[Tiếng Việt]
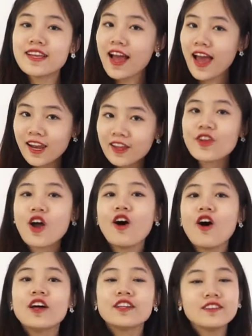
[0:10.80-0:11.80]
tích khá là
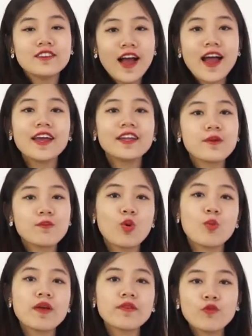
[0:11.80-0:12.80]
nhỏ, từ 2 đến
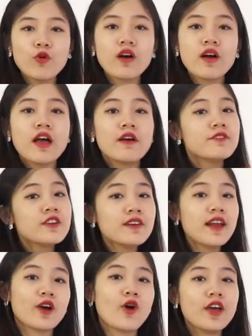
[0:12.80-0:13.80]
4 mét vuông
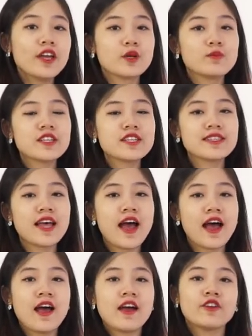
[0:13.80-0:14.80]
nhưng lại có hệ thống trần
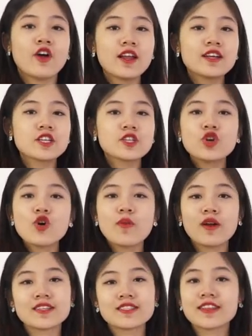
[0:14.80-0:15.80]
giả, đó là trần
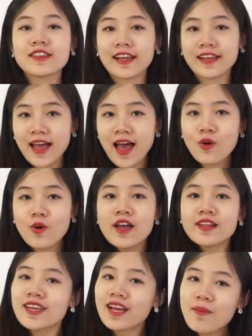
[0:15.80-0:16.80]
nhôm hoặc là trần thạch cao
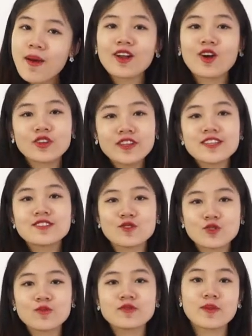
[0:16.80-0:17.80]
thì các bạn có thể
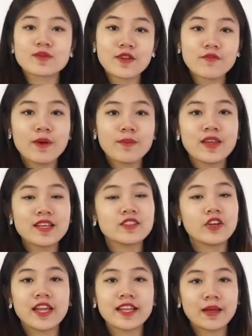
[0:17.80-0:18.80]
sử dụng dòng sản phẩm đèn
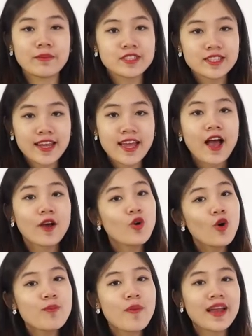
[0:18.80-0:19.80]
sửa nhà tắm chính hãng
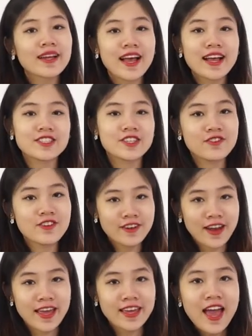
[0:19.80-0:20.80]
Copman
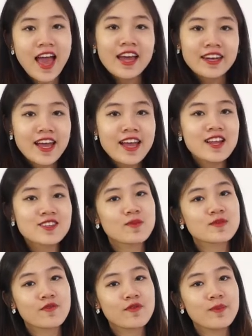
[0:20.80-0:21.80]
K9R này. Đây là
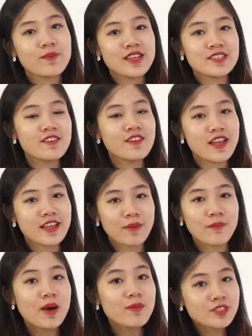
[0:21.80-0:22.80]
dòng sản phẩm đèn sửa nhà
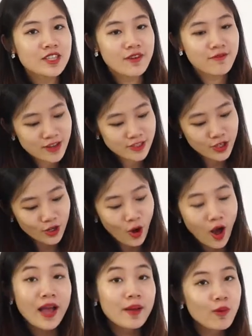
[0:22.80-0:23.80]
tắm âm trần và chỉ
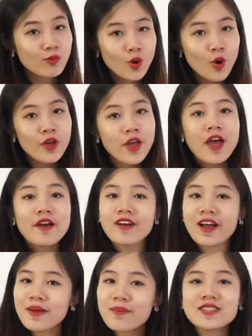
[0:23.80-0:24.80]
có hai bóng thôi.
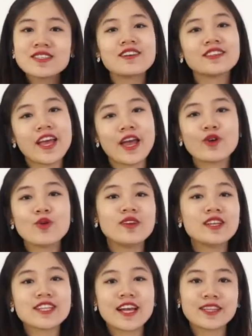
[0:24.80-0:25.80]
Và ngay bây giờ thì hãy
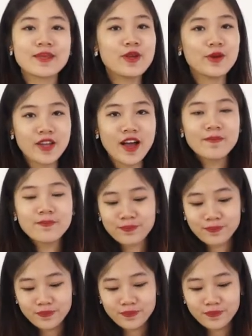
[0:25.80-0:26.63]
cùng Linh Trang tìm hiểu nhé.